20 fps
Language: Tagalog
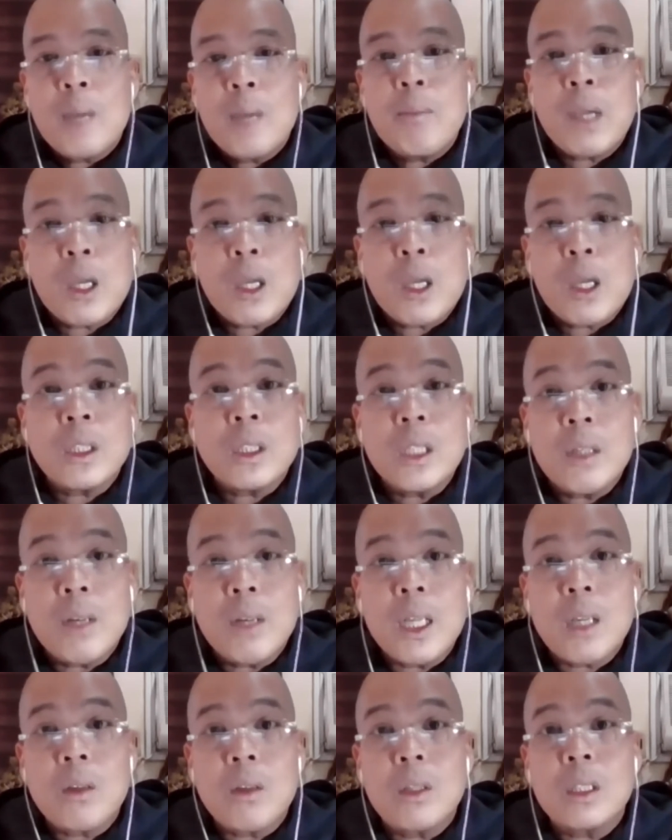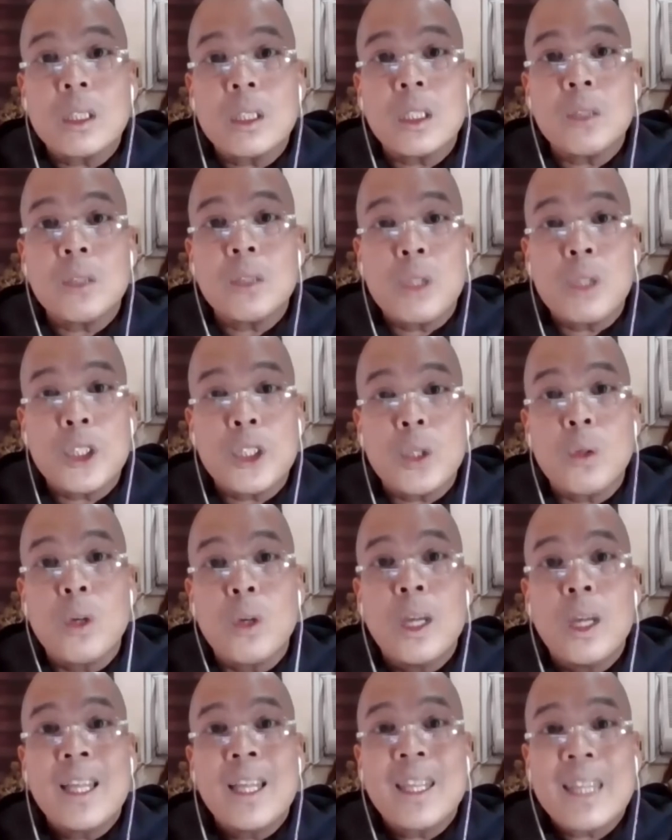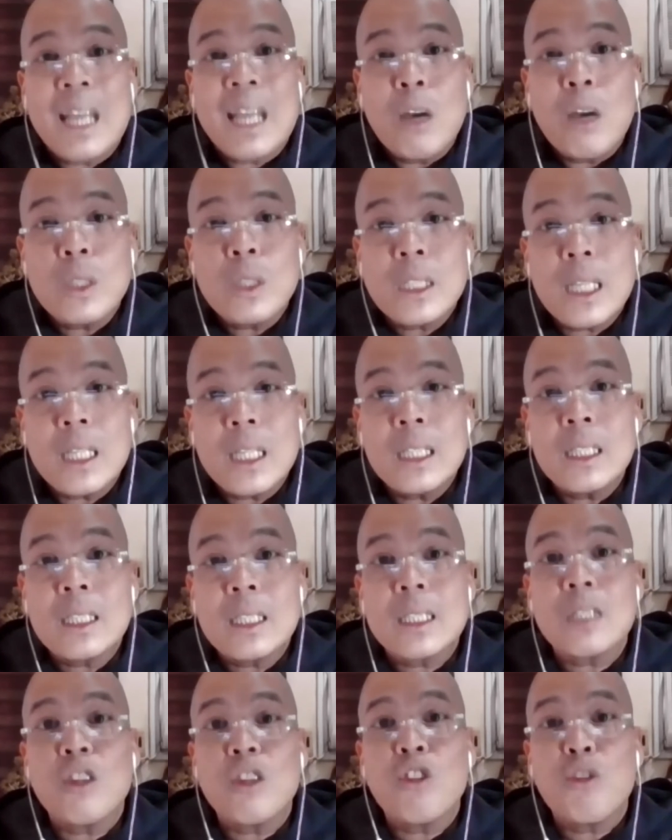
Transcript: Because in the records, it will show thousands